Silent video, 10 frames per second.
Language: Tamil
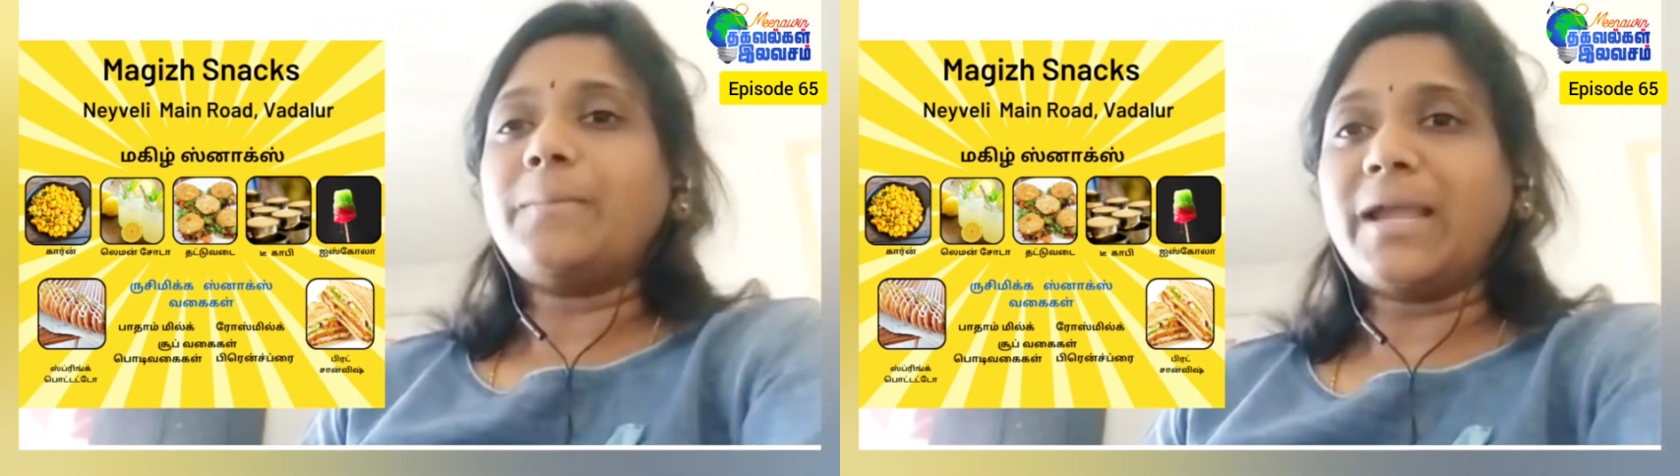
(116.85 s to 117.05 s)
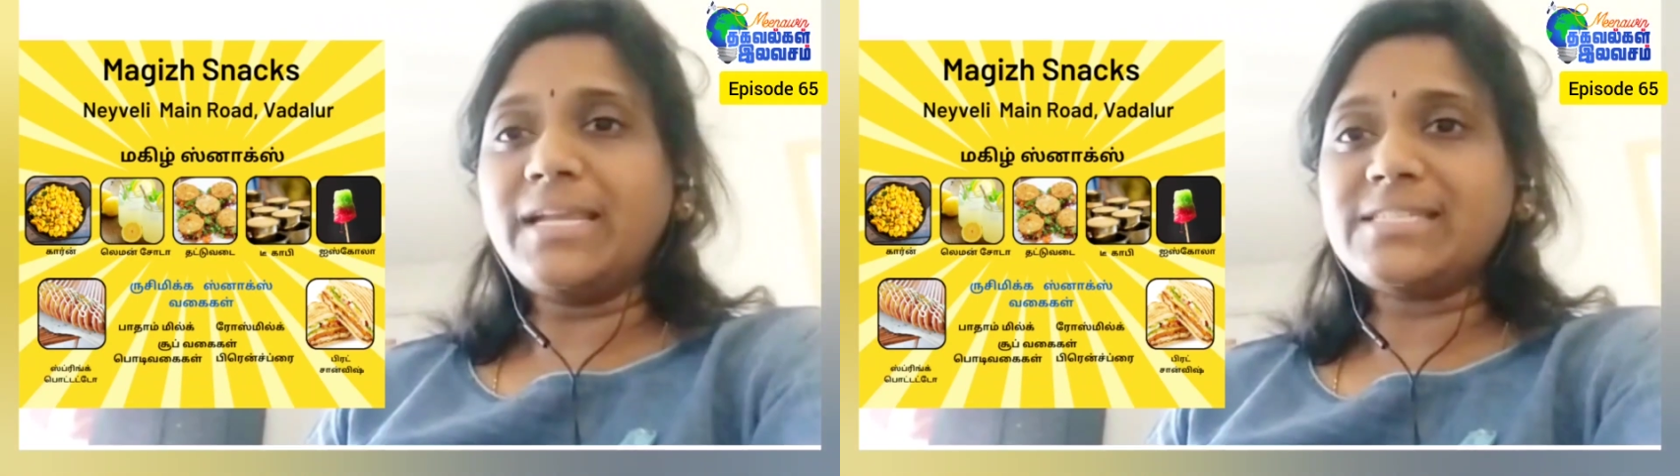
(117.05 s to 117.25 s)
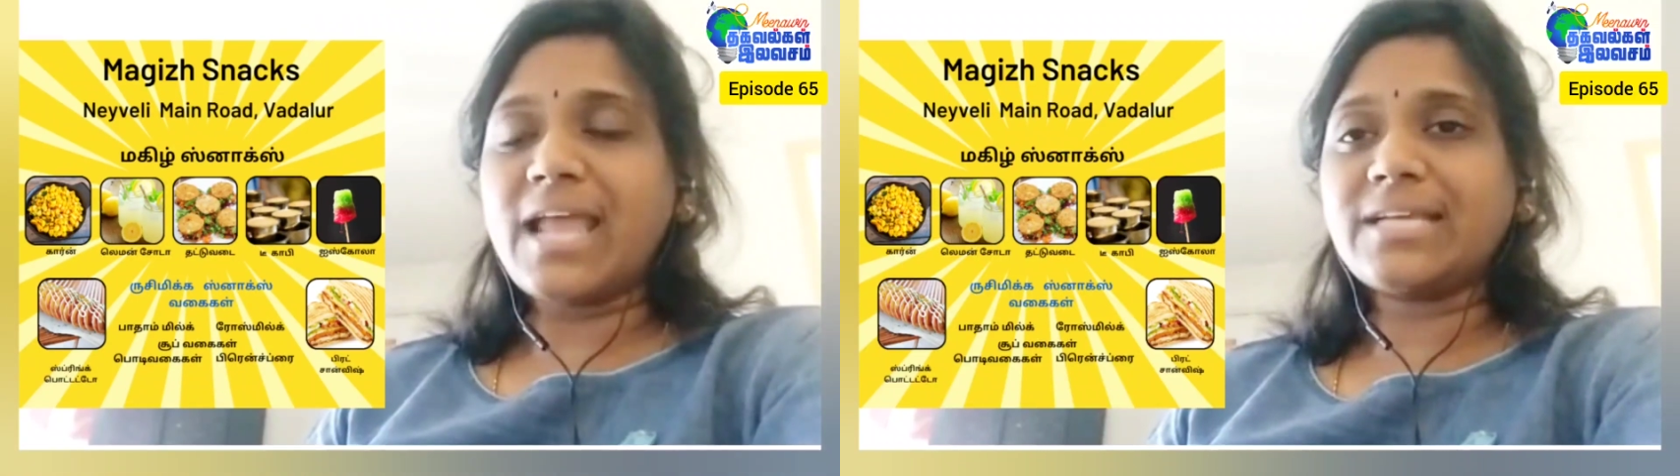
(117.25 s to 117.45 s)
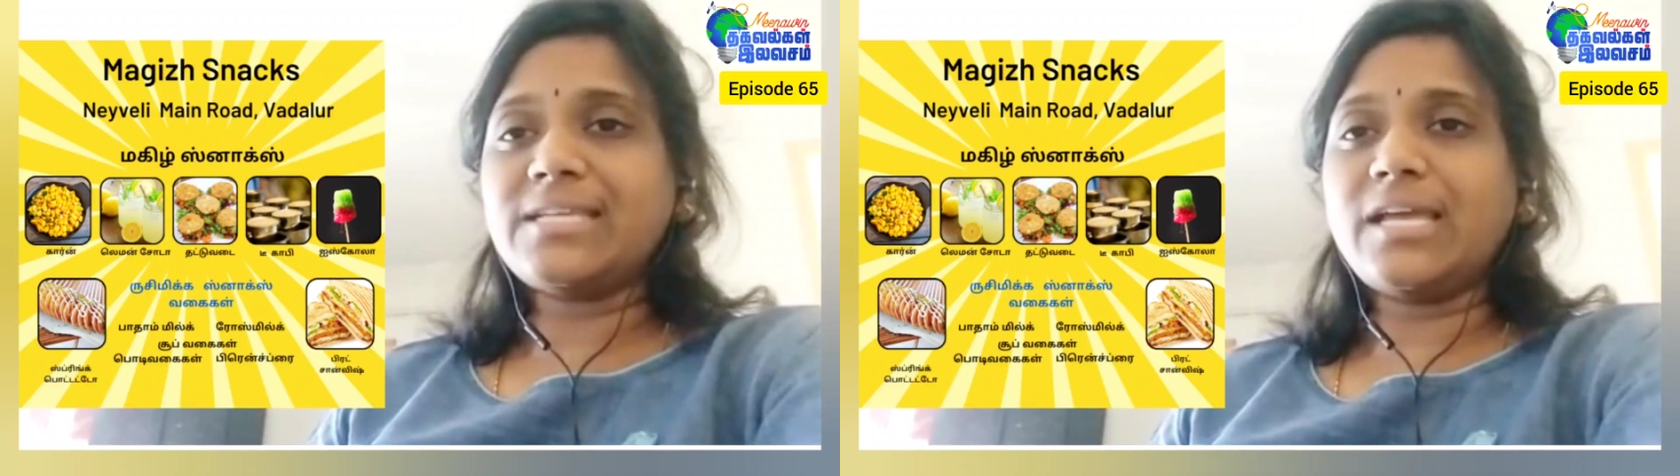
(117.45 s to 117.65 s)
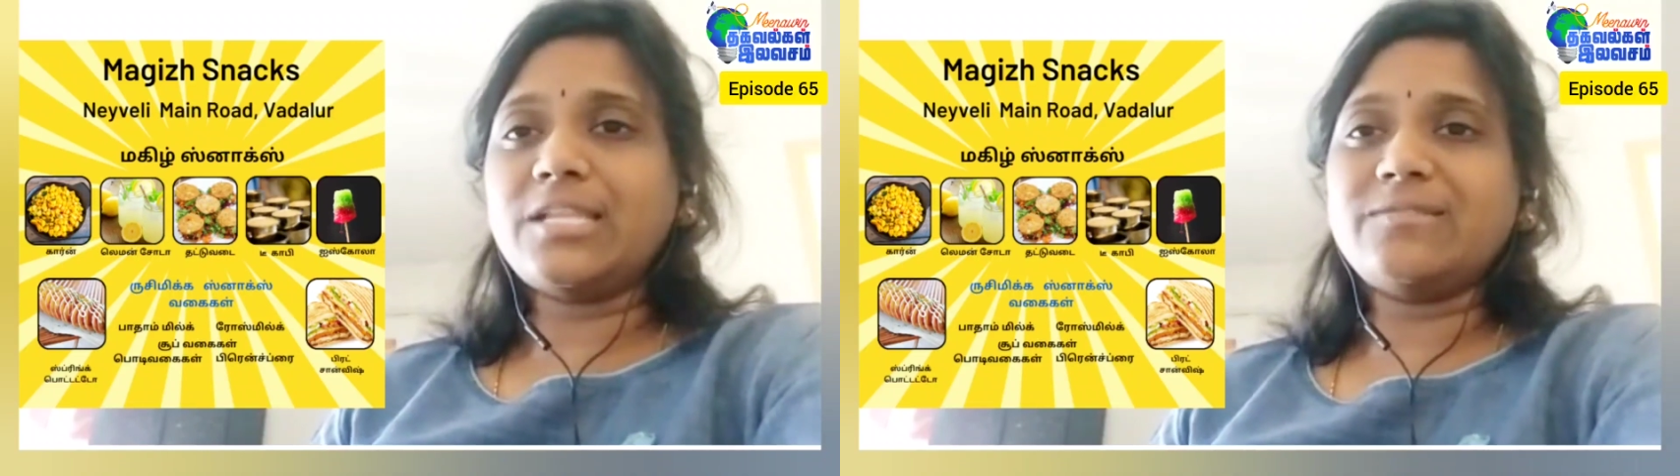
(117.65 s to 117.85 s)
மகிழ்
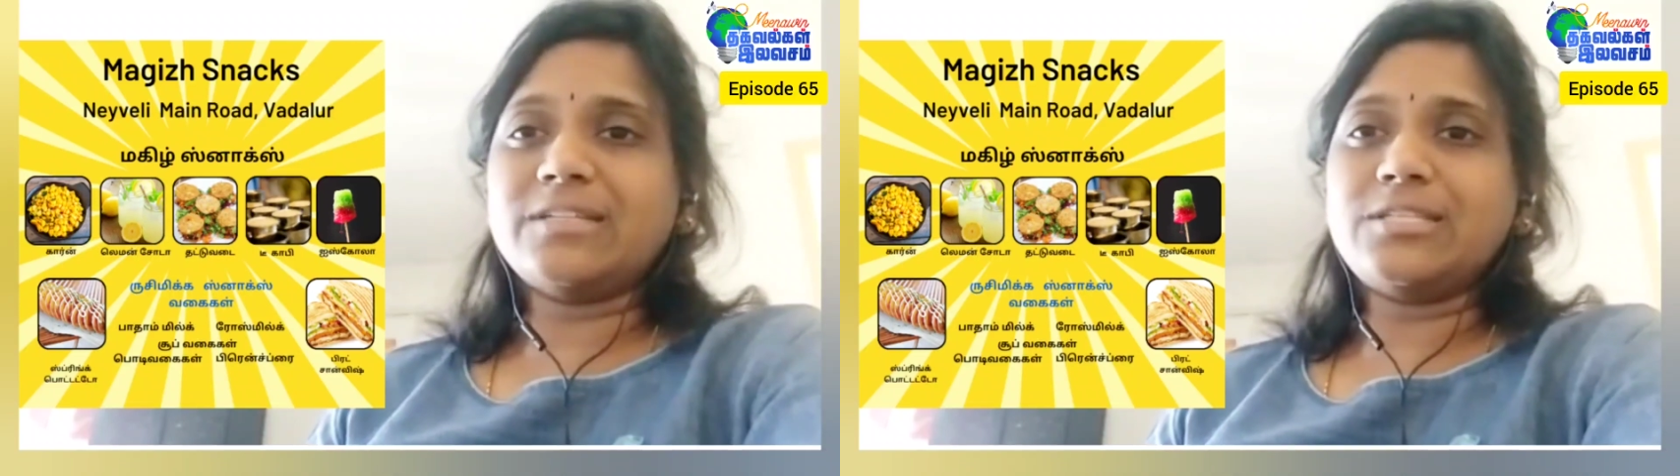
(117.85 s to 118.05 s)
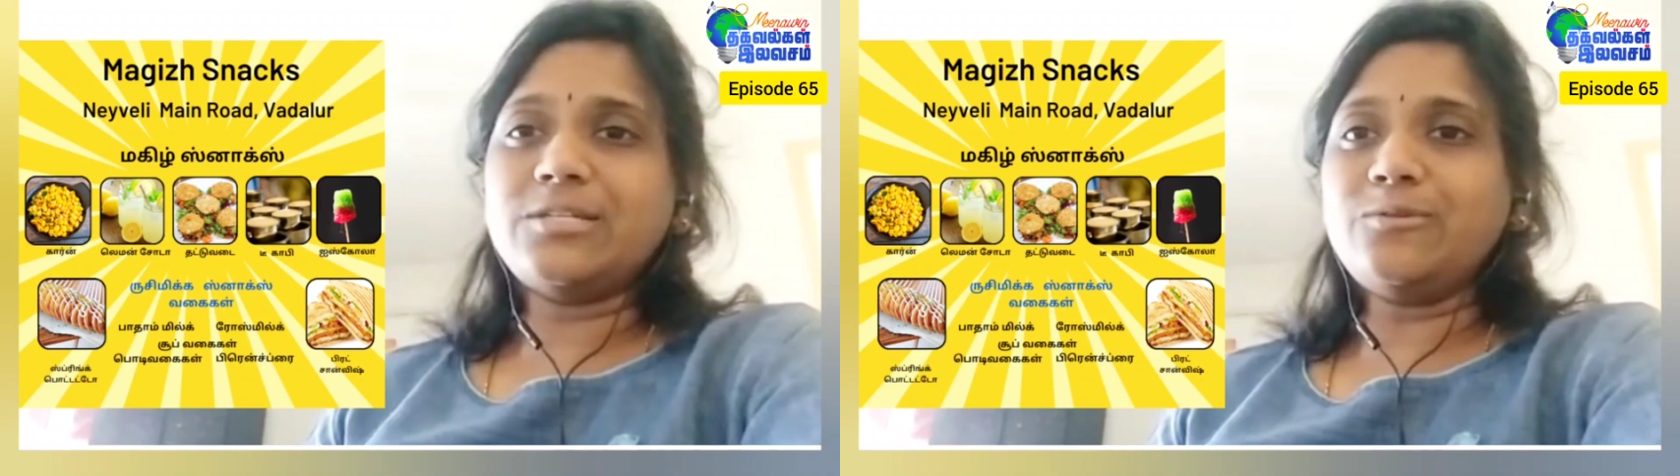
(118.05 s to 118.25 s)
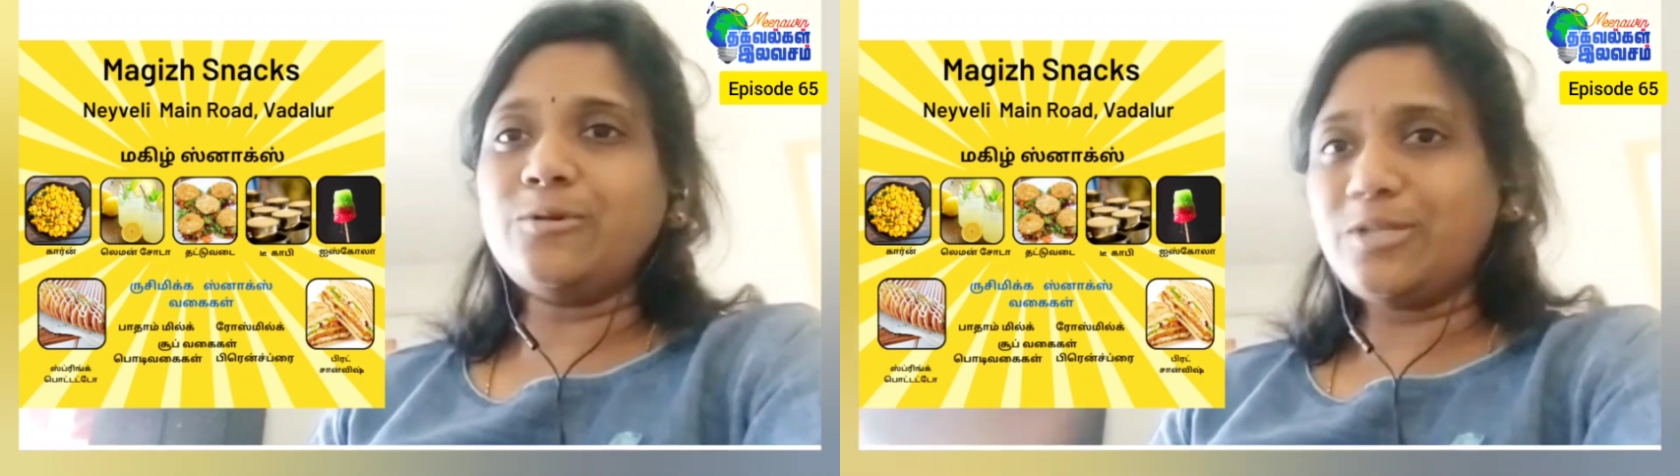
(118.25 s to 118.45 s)
ஸ்நாக்ஸுங்கிறது வந்து